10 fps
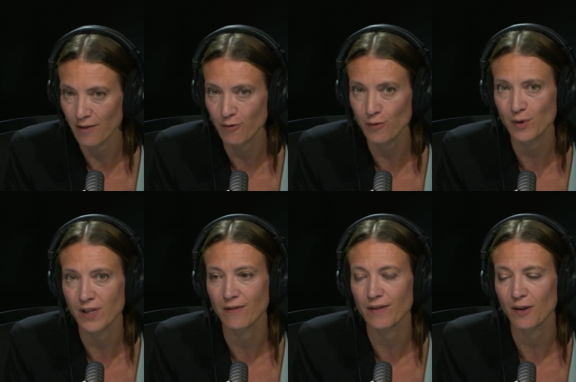Vous, vous
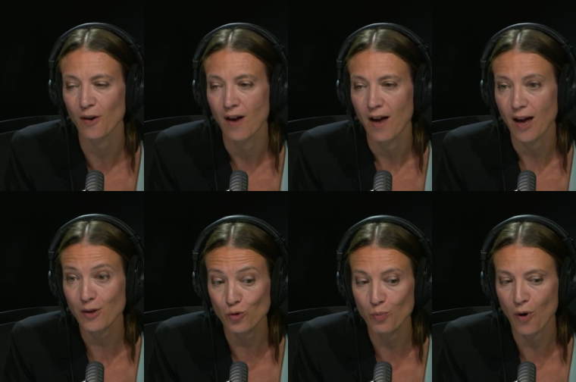avez un
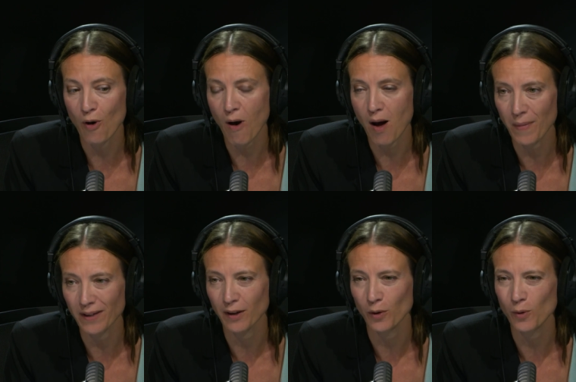support, un
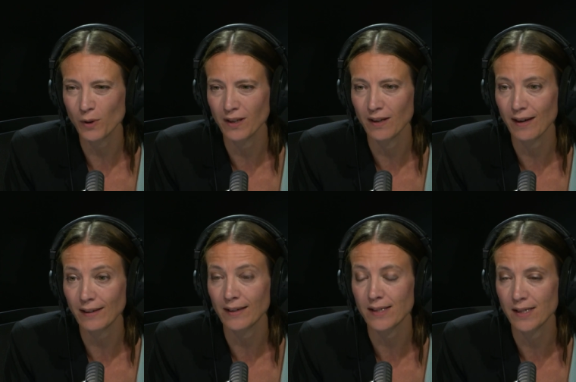matériau qui
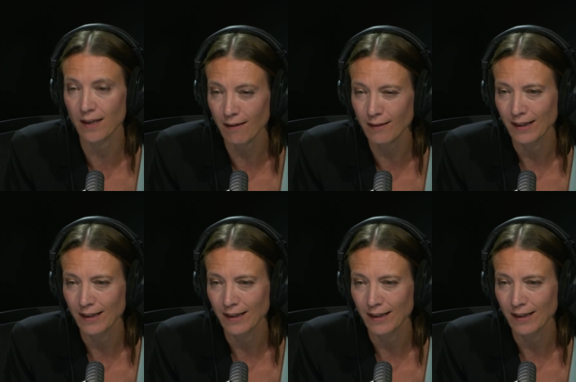aide à cela.